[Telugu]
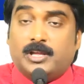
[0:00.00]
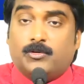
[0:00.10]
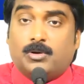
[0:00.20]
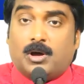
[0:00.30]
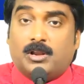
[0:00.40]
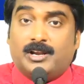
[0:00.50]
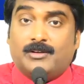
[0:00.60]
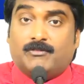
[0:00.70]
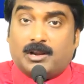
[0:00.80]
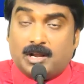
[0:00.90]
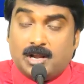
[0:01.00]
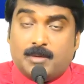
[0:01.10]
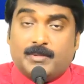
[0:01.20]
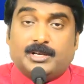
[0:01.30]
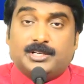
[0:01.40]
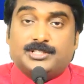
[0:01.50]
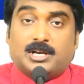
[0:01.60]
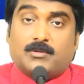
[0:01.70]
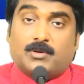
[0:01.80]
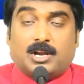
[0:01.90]
దేవుడు ఆల్రెడీ వరంగా మనకి
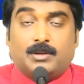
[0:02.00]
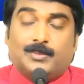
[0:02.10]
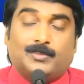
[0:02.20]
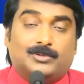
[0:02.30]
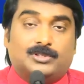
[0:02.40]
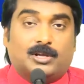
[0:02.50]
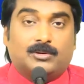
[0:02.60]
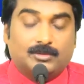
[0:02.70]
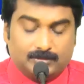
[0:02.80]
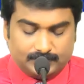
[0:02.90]
ఇచ్చాడు ఆ వరాన్ని మీరు పొందుతారు